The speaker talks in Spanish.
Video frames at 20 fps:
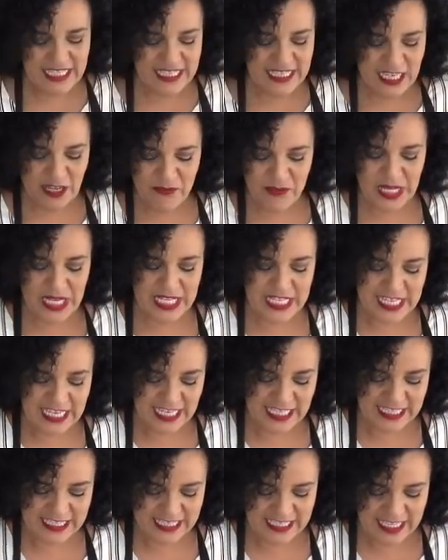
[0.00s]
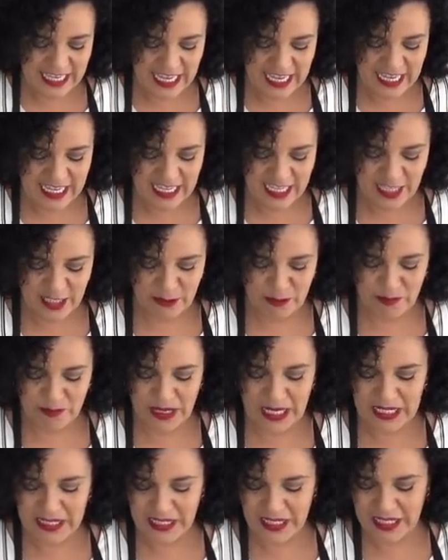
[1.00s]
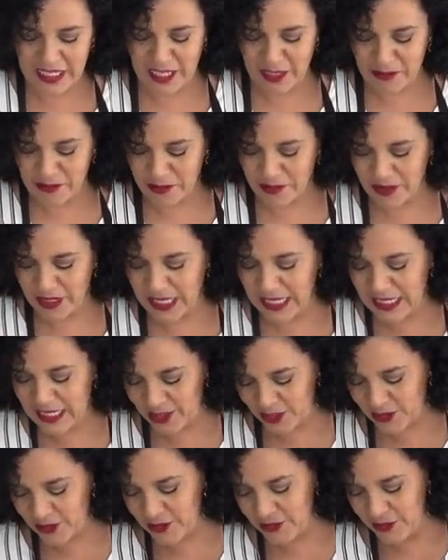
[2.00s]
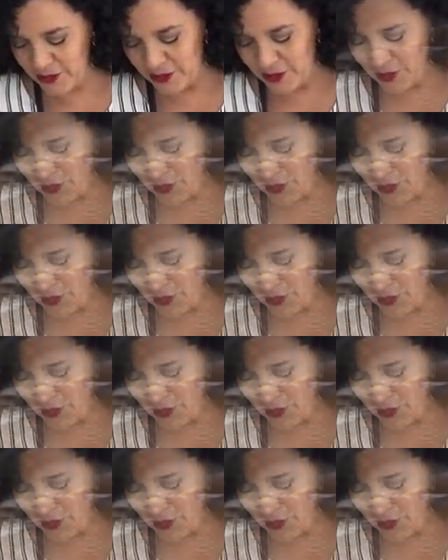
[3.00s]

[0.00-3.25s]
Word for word: también ya está pan de carbonato